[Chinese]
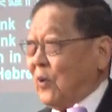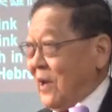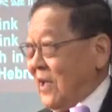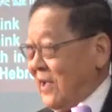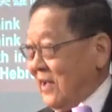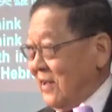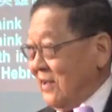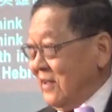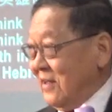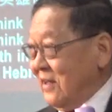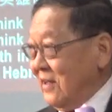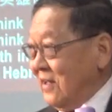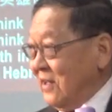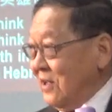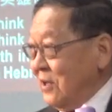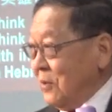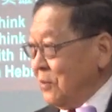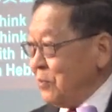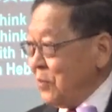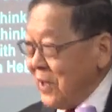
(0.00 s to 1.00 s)
了，
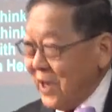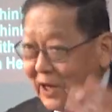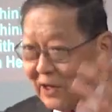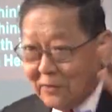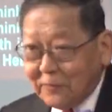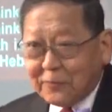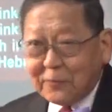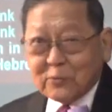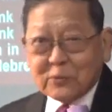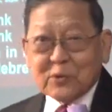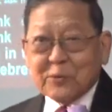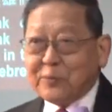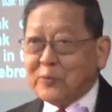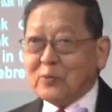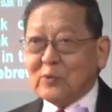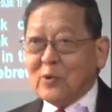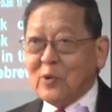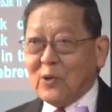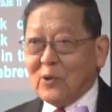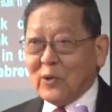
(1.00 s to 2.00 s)
篇幅就不
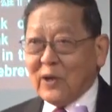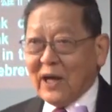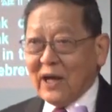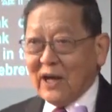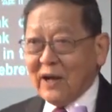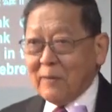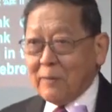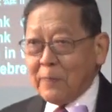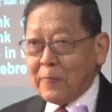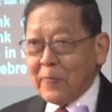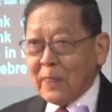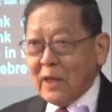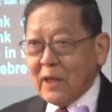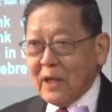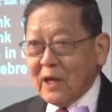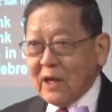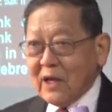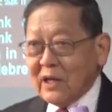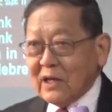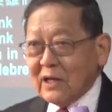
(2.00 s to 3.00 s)
够了。
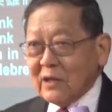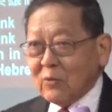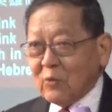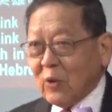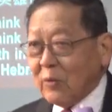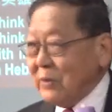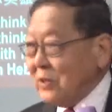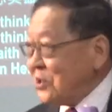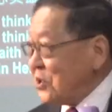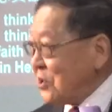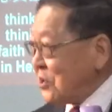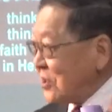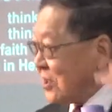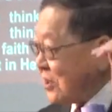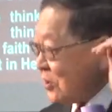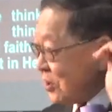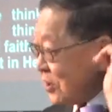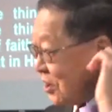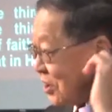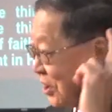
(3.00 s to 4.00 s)
我们只
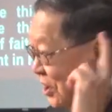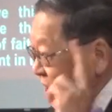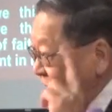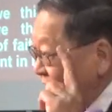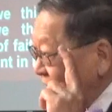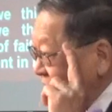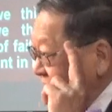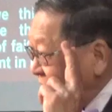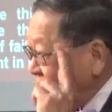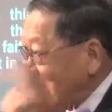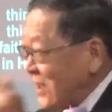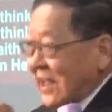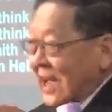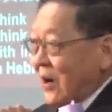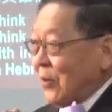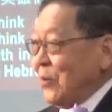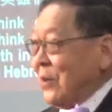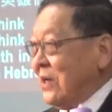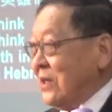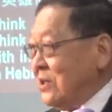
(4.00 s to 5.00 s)
提一
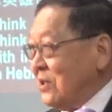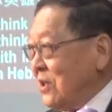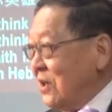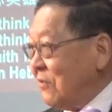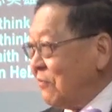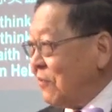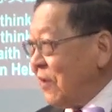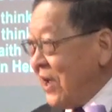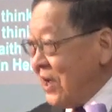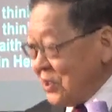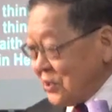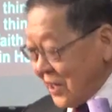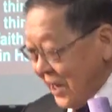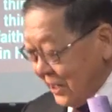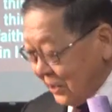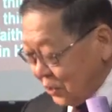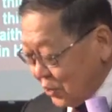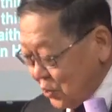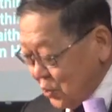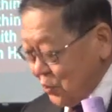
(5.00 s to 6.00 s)
两位非
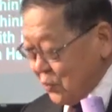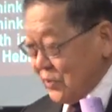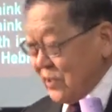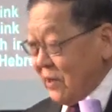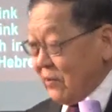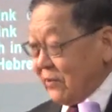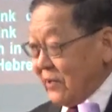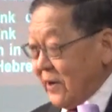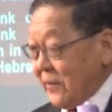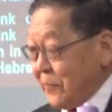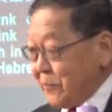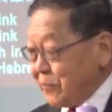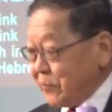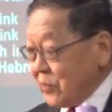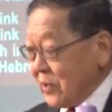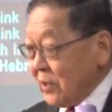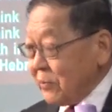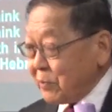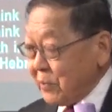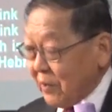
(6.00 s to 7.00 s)
常重要的，
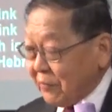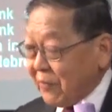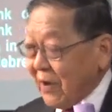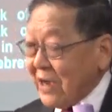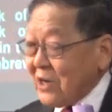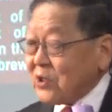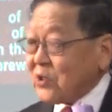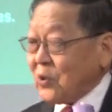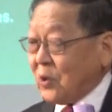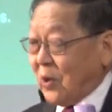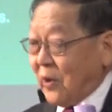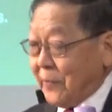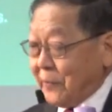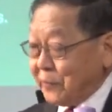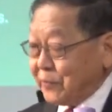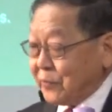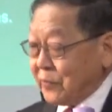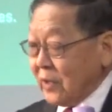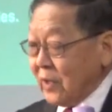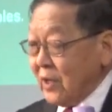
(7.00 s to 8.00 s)
比方说
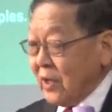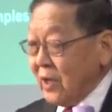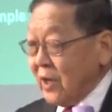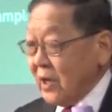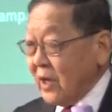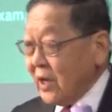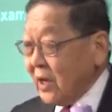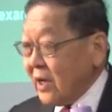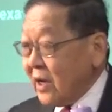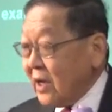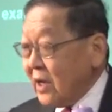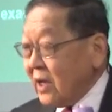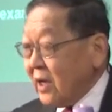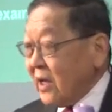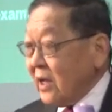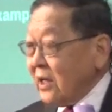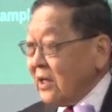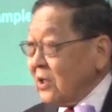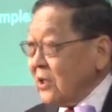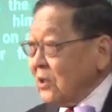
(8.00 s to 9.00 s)

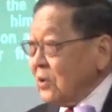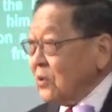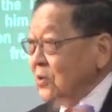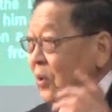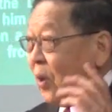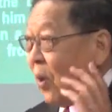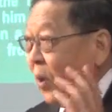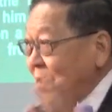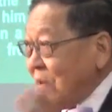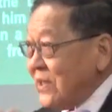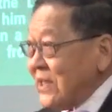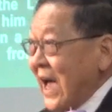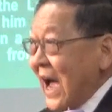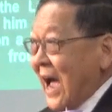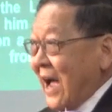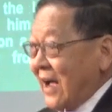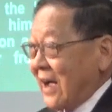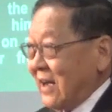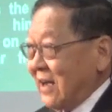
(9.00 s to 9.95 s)
挪亚